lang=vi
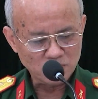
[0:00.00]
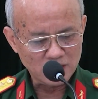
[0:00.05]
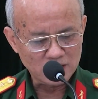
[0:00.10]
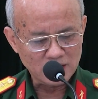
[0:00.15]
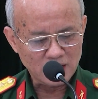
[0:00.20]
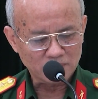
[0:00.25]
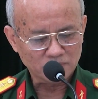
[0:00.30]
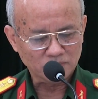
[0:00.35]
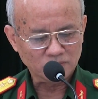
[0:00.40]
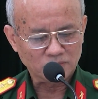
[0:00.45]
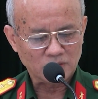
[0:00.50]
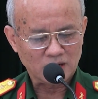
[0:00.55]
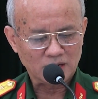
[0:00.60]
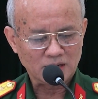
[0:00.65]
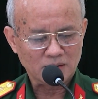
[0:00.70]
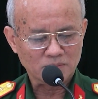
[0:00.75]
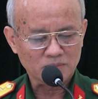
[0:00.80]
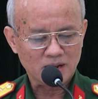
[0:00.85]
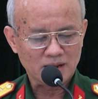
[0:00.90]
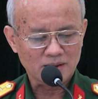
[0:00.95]
năm đến nay,
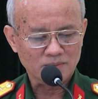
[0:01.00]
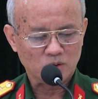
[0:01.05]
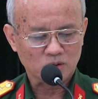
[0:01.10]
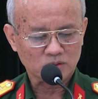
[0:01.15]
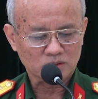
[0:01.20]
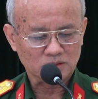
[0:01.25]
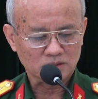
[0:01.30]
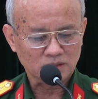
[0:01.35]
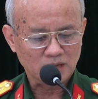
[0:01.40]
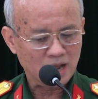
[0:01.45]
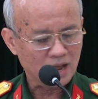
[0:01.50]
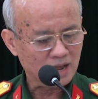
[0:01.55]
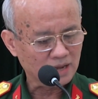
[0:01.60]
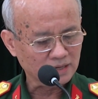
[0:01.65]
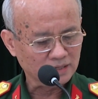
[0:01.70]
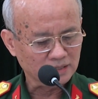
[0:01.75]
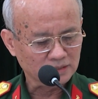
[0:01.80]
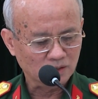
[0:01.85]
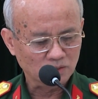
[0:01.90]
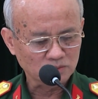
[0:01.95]
Hội nạn nhân
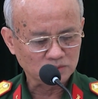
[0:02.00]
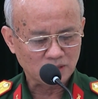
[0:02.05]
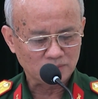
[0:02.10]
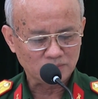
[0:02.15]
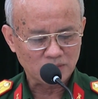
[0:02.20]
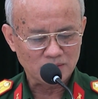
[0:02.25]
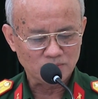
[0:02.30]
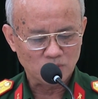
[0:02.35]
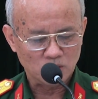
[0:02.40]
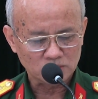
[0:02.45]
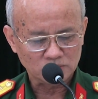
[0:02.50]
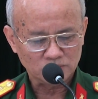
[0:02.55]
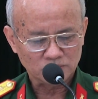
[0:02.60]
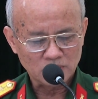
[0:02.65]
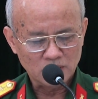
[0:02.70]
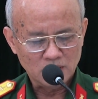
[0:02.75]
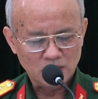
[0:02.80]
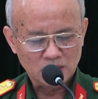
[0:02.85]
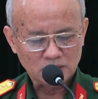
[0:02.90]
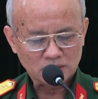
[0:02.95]
chất độc da cam điêu
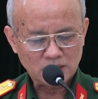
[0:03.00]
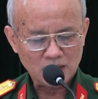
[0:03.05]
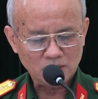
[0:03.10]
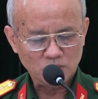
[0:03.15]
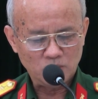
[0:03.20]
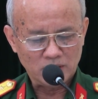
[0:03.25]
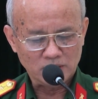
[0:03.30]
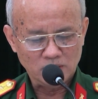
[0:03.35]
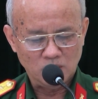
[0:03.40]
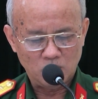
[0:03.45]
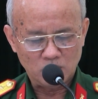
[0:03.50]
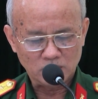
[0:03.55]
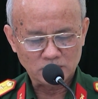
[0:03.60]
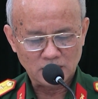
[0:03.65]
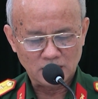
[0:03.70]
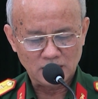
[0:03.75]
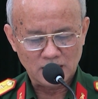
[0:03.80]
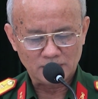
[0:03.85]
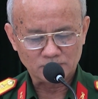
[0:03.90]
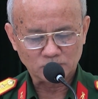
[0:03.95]
xin huyện Lạc Sơn
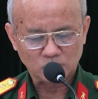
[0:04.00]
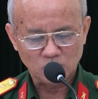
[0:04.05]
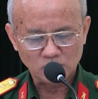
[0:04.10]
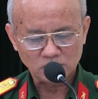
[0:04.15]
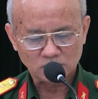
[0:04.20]
đã tổ